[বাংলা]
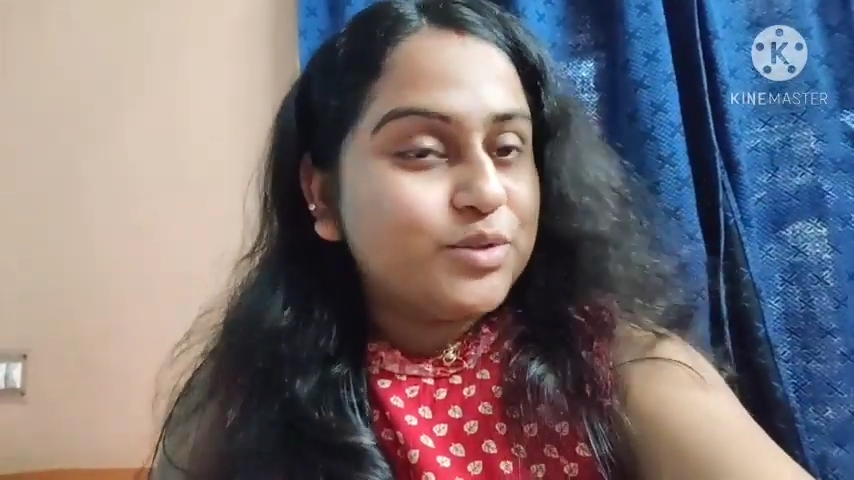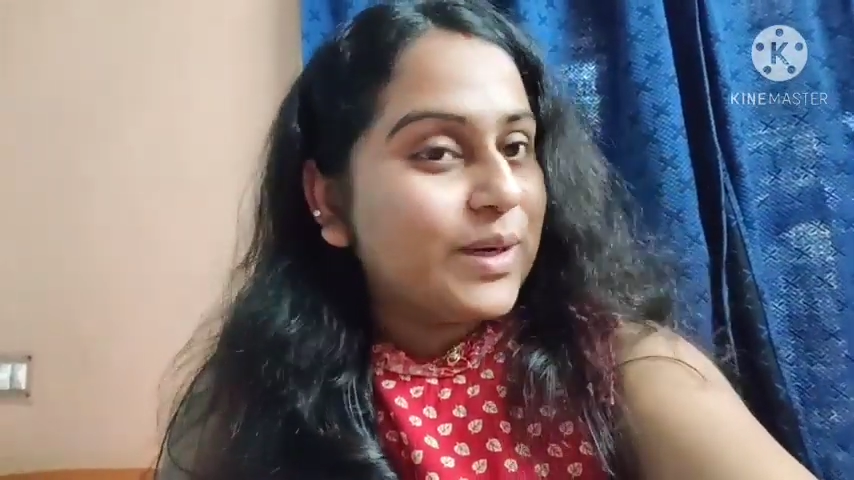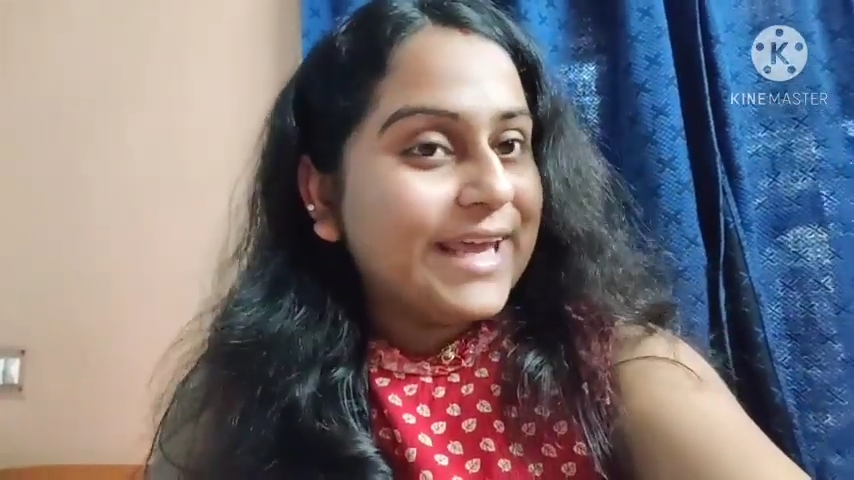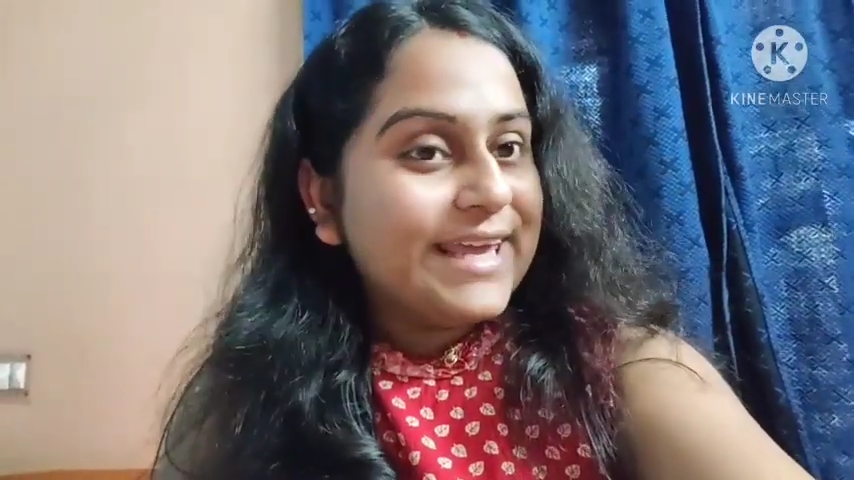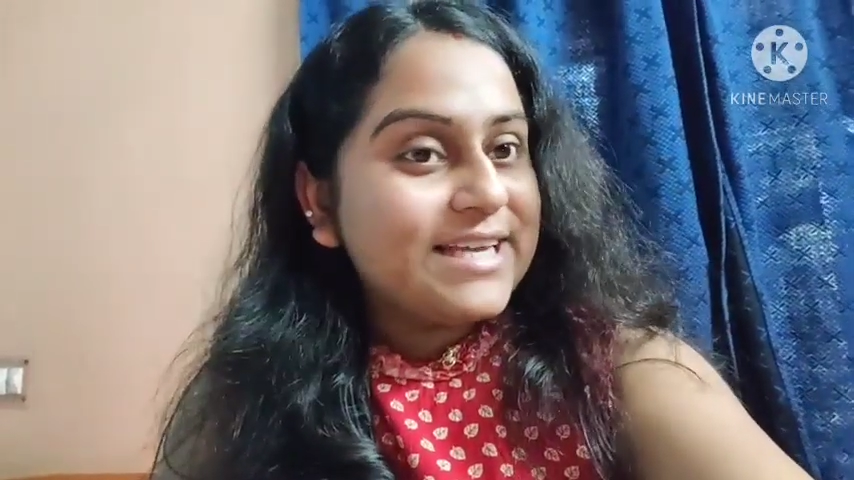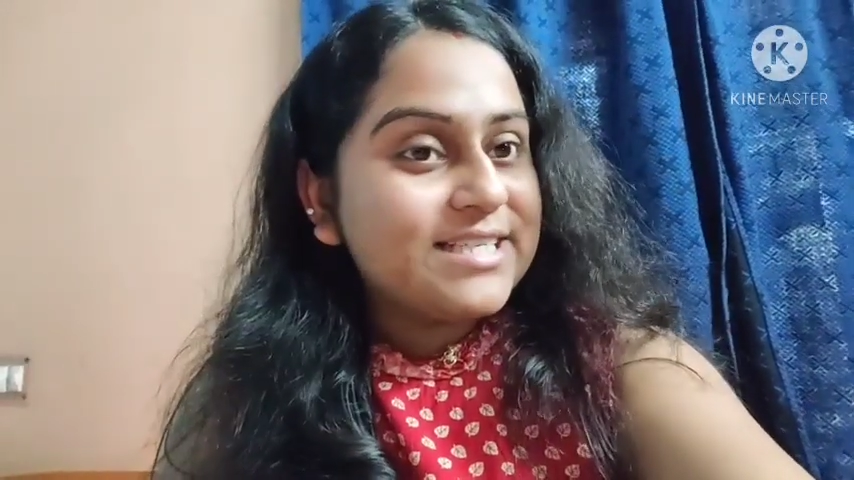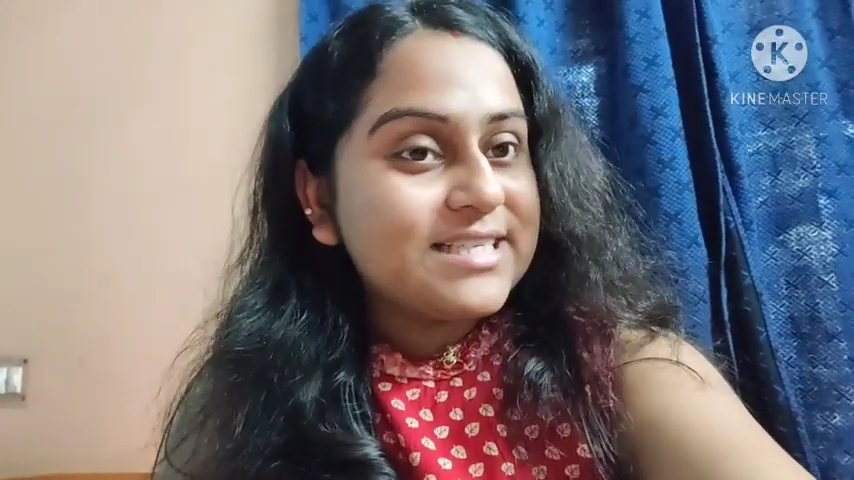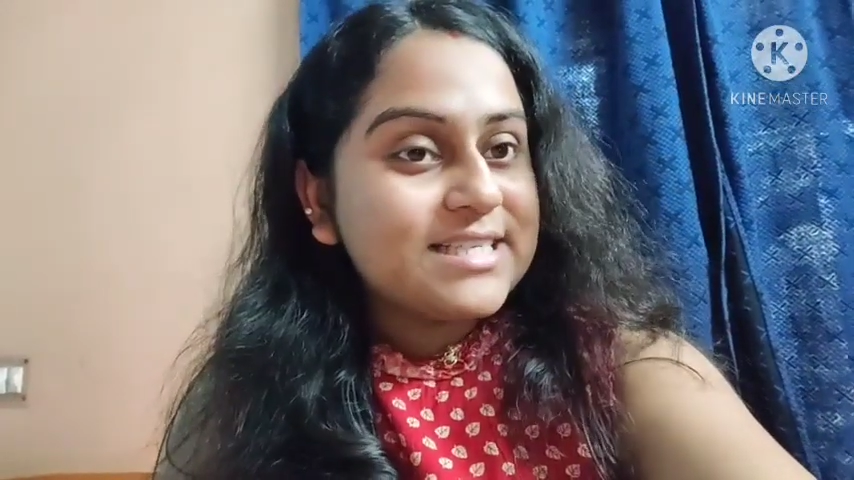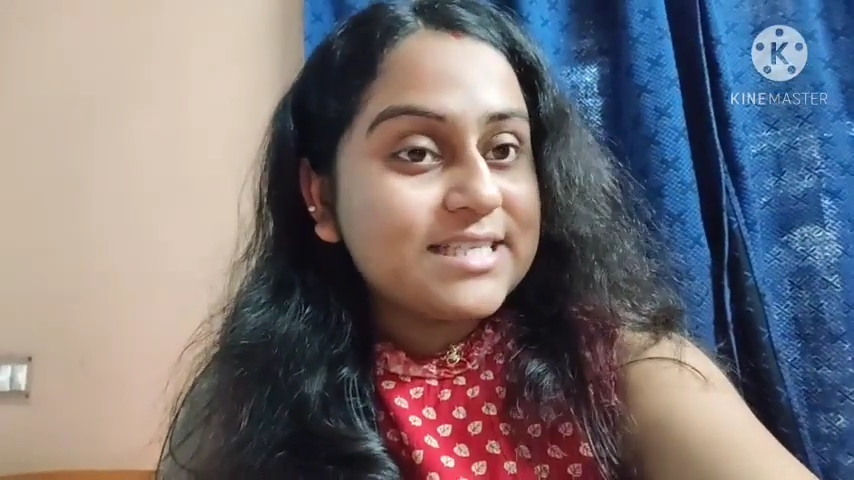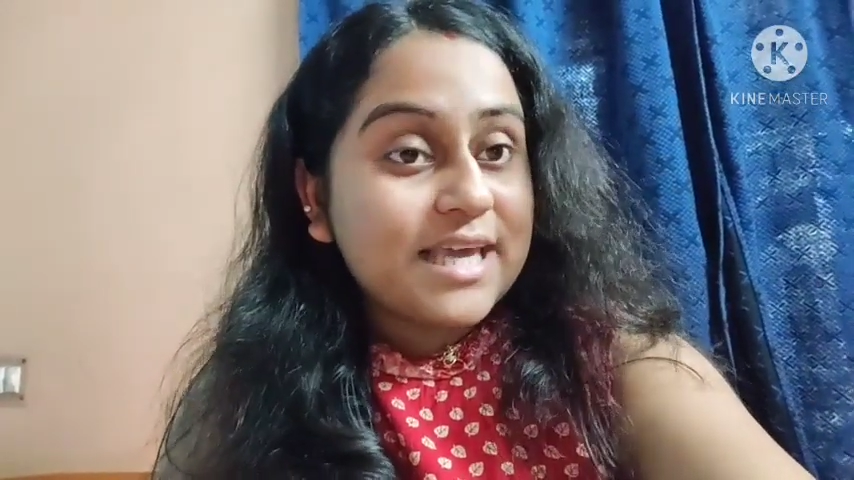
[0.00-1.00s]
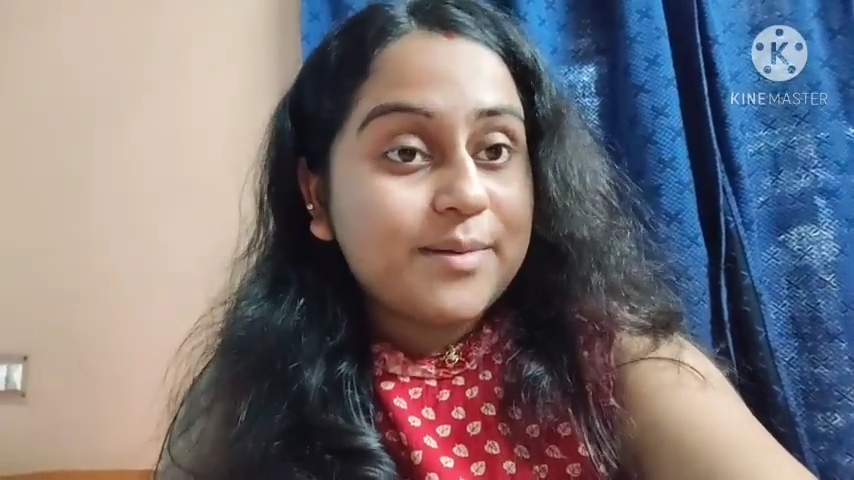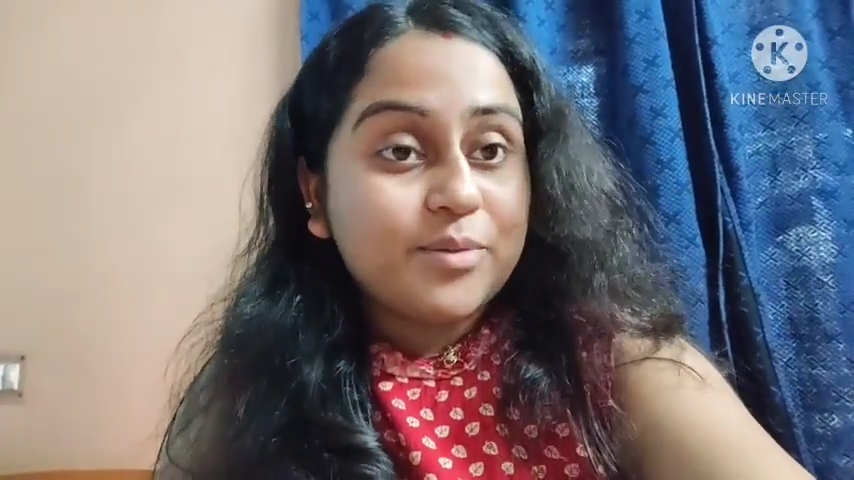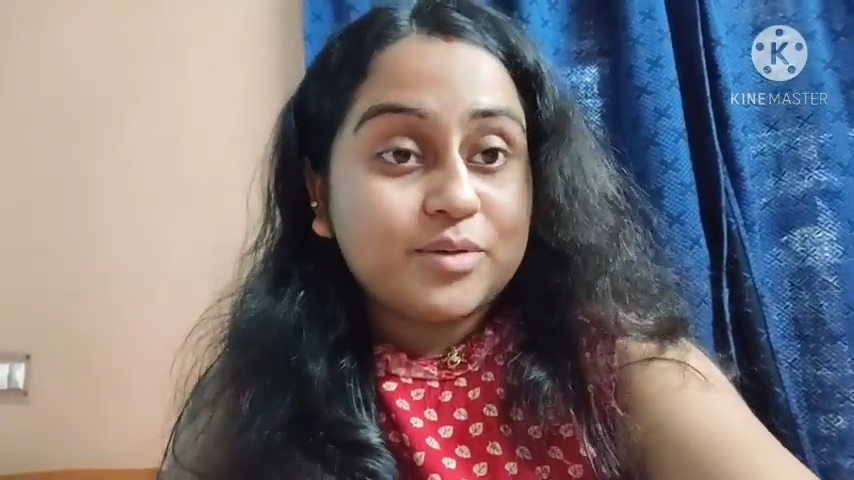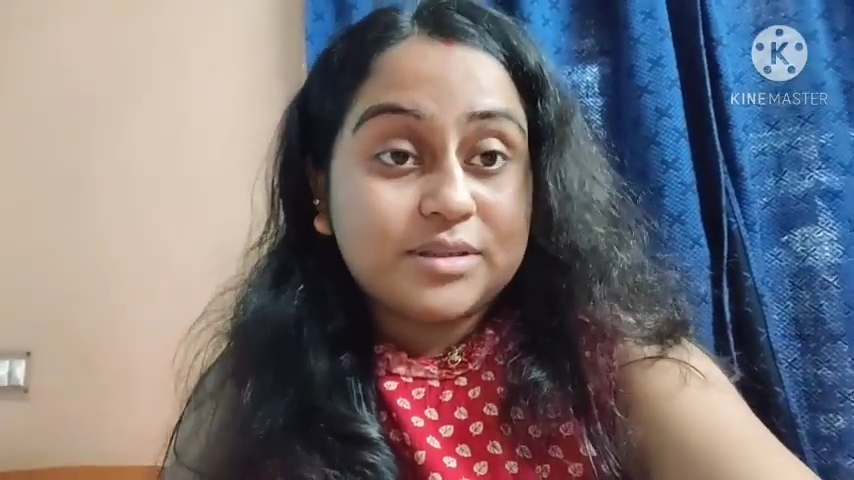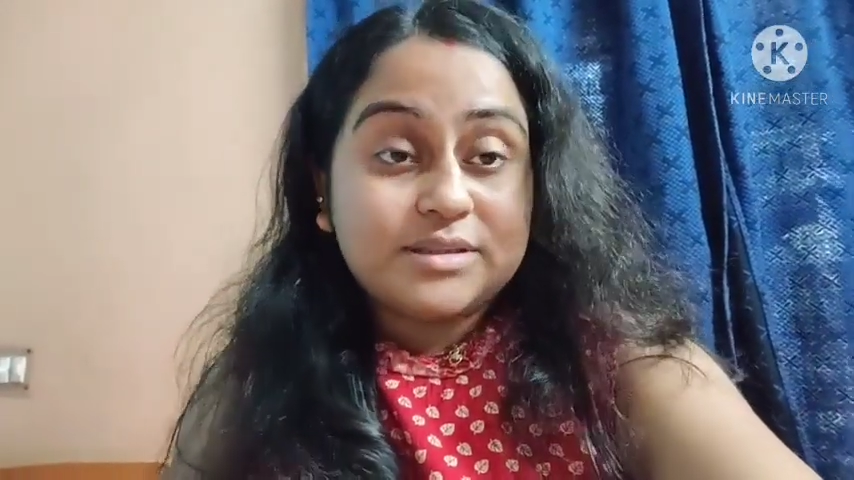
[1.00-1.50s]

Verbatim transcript: চলেই এসেছে এবং